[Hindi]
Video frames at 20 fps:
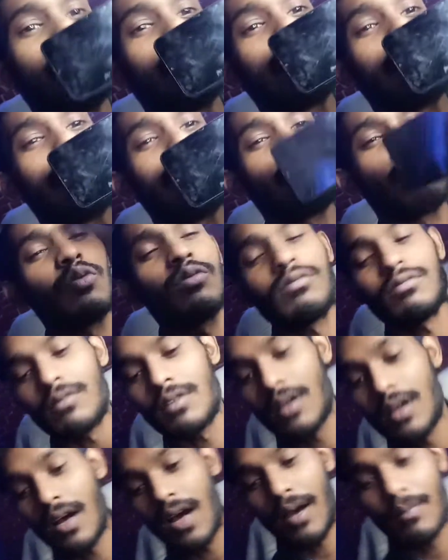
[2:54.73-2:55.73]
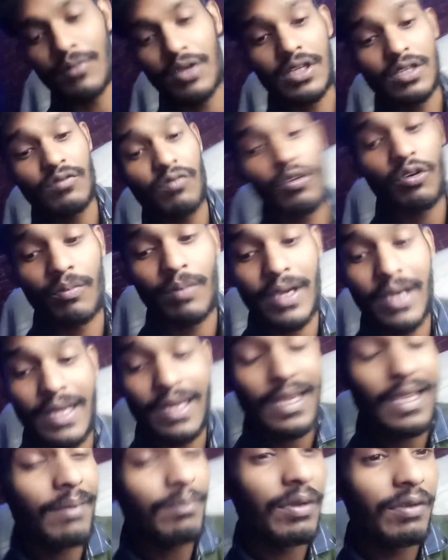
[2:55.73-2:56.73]
सैमसंग हम इस फ़ोन में
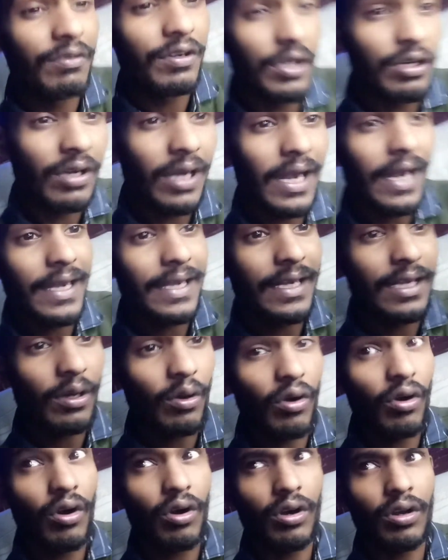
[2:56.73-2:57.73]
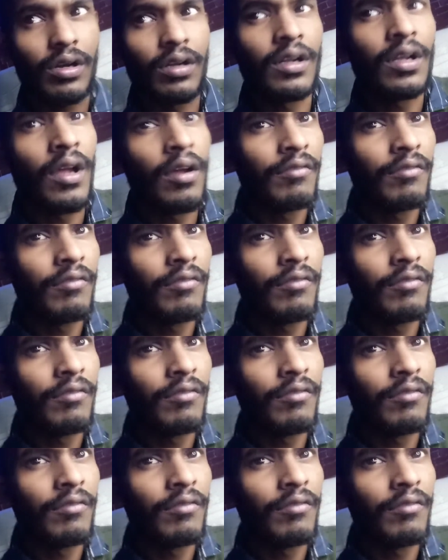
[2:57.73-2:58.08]
करेंगे अपनी वीडियो एडिट और